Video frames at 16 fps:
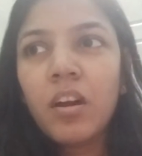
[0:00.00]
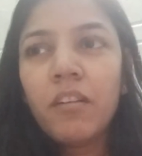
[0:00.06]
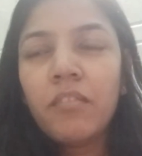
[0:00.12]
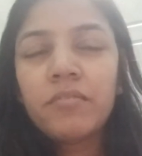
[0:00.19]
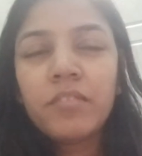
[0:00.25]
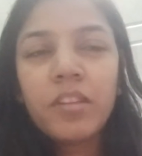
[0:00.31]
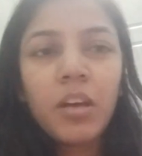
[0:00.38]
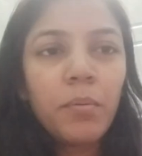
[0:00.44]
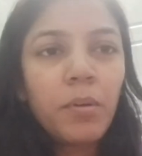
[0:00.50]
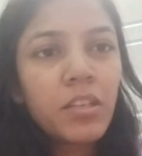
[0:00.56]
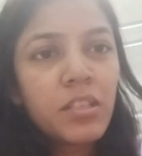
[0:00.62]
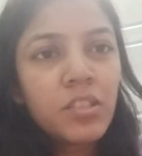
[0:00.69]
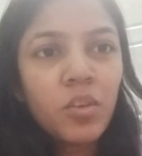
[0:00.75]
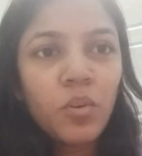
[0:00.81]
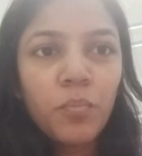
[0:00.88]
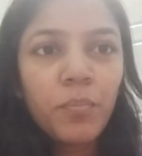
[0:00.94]
हफ्ता
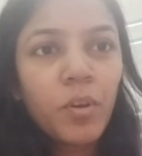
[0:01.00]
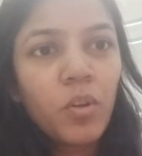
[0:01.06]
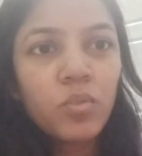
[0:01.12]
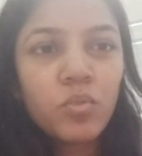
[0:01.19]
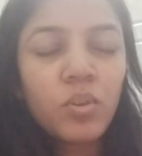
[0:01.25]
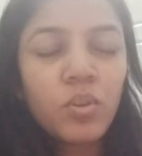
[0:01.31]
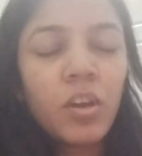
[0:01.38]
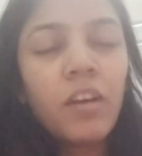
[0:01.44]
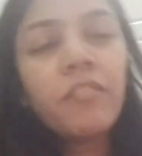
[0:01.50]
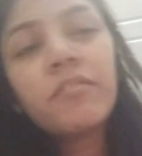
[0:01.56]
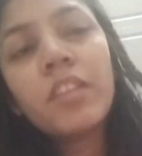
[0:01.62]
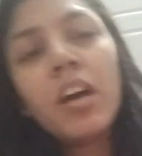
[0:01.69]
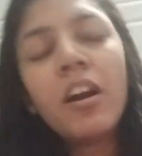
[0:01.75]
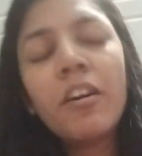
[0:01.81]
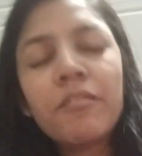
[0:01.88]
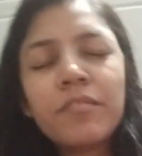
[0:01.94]
भर से ऊपर हो चुका
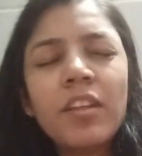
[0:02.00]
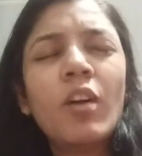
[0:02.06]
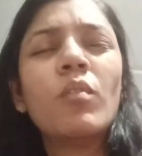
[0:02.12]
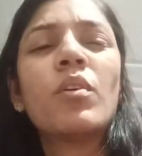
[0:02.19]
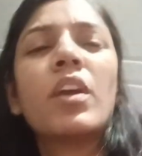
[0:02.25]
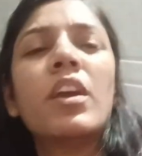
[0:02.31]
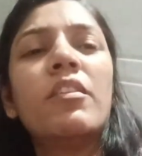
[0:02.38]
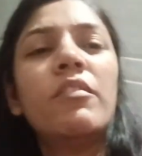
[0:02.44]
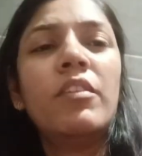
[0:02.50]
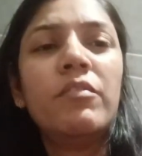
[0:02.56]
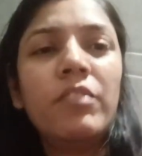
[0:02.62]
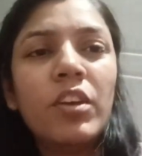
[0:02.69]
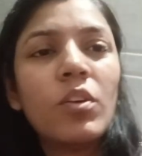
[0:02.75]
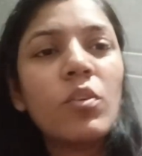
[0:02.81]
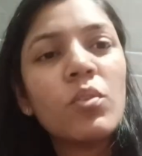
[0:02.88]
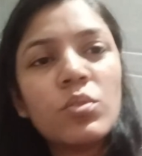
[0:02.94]
हफ्ता हफ्ता हो गया
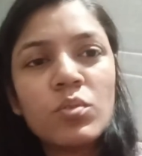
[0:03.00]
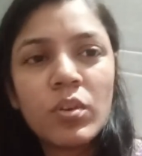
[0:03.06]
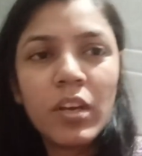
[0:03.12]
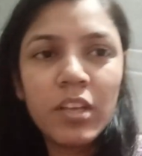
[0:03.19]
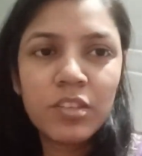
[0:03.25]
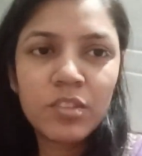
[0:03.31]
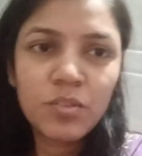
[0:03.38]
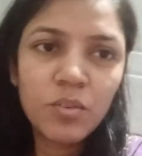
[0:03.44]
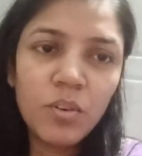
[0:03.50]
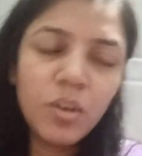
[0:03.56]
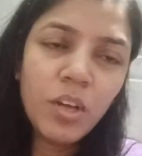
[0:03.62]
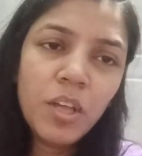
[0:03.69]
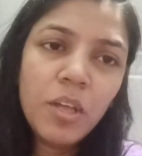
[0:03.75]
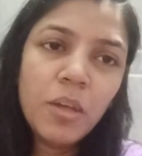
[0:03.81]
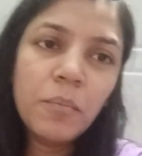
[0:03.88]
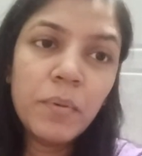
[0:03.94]
वन वीक हो चुका है इसको
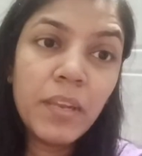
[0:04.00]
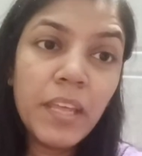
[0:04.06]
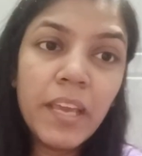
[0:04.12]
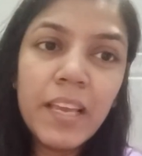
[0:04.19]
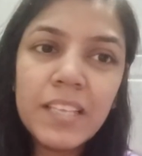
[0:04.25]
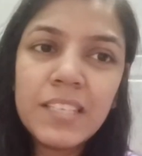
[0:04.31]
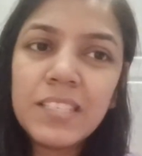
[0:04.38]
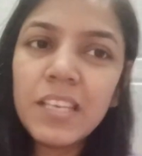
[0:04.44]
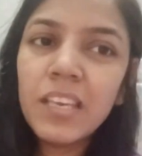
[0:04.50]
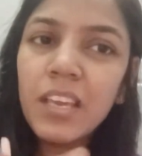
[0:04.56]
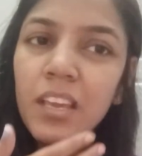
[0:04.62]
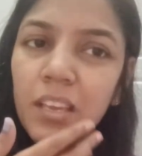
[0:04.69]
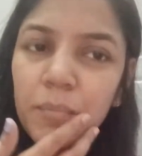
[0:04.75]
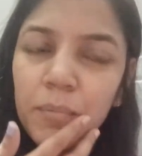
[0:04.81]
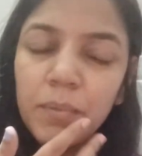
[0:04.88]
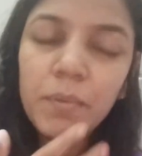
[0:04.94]
पर ये ऐसे
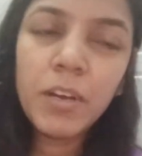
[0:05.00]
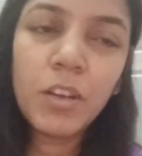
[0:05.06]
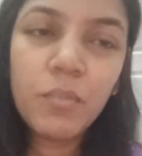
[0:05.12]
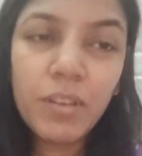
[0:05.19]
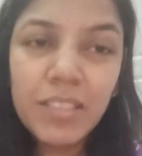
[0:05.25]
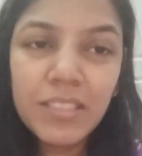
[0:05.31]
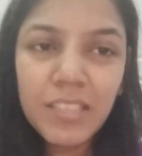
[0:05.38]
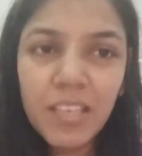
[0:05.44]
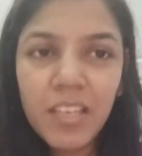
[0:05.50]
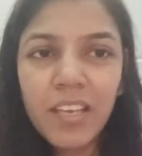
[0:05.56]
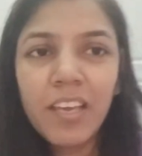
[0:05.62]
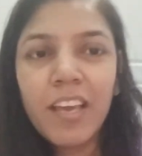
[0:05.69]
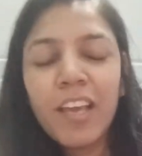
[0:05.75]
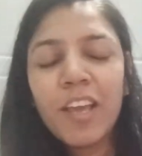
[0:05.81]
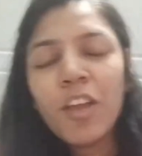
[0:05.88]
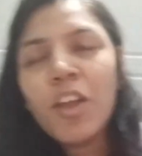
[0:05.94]
ही है भगवान जाने
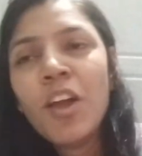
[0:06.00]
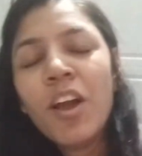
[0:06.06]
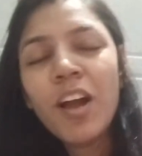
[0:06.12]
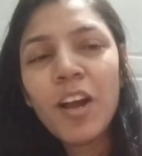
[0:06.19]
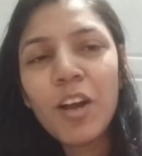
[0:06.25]
क्या है